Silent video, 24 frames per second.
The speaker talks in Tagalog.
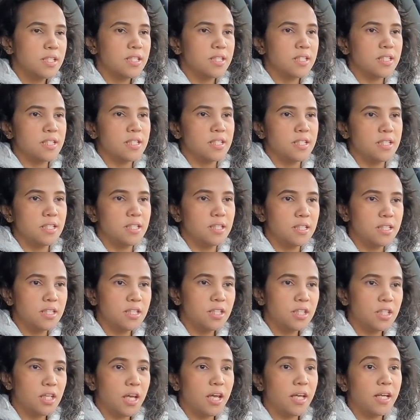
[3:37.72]
si
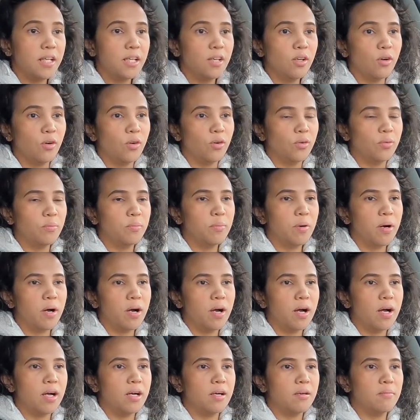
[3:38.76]
Caleb,
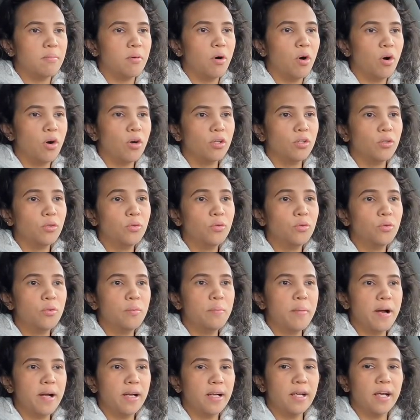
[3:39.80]
um, okay, yung
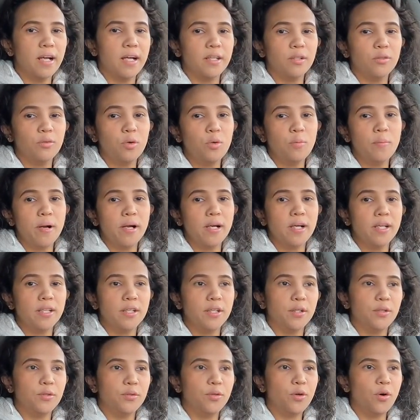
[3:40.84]
umaga, nung umaga
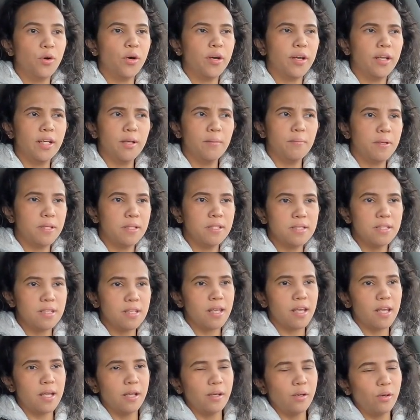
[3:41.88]
na yun, okay naman si
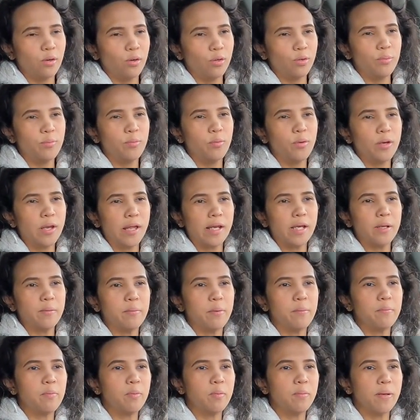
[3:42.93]
Caleb. Wala
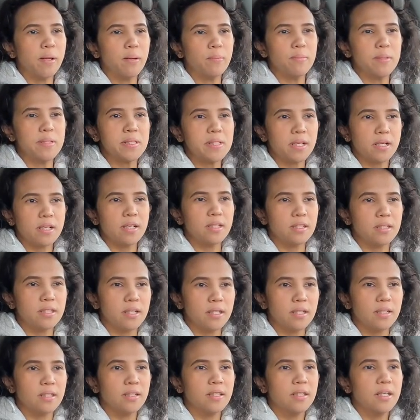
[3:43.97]
namang problema sa
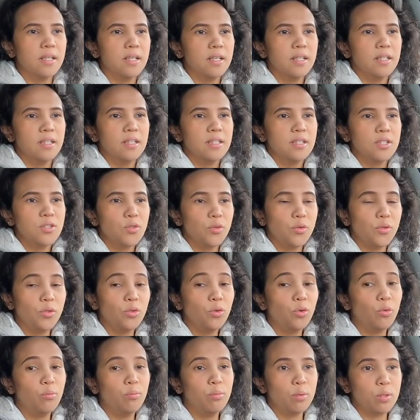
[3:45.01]
kanya. So,
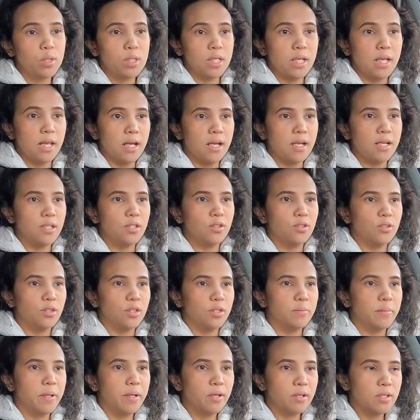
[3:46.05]
inuubo sila
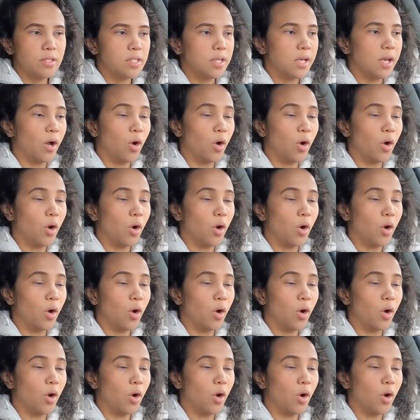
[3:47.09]
ngayon. Meron